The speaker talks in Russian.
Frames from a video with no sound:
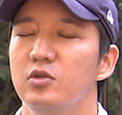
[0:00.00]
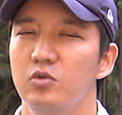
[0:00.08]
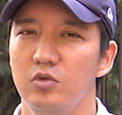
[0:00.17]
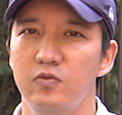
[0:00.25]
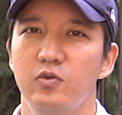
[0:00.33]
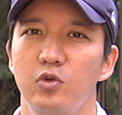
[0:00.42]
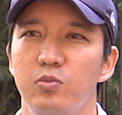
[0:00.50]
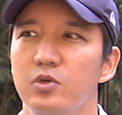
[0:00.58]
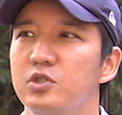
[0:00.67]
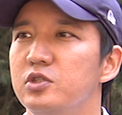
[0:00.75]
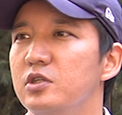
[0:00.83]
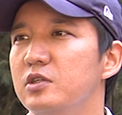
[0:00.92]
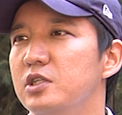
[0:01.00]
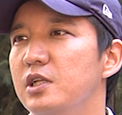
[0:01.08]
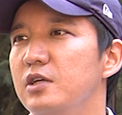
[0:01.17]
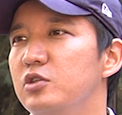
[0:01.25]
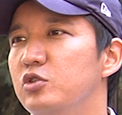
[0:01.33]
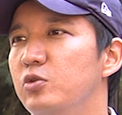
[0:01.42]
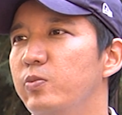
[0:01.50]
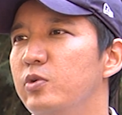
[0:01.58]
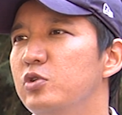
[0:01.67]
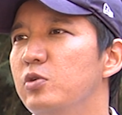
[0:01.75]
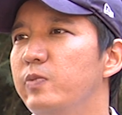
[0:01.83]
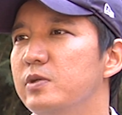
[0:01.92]
Ну и любой человек, желающий, чтобы
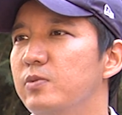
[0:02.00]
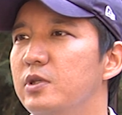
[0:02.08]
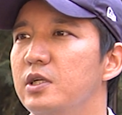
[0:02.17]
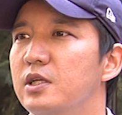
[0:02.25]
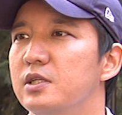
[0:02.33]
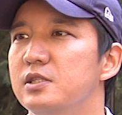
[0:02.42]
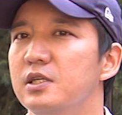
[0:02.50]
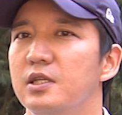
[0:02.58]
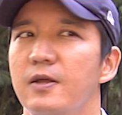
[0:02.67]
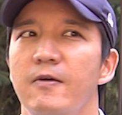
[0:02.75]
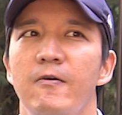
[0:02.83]
пришел посмотреть концерт,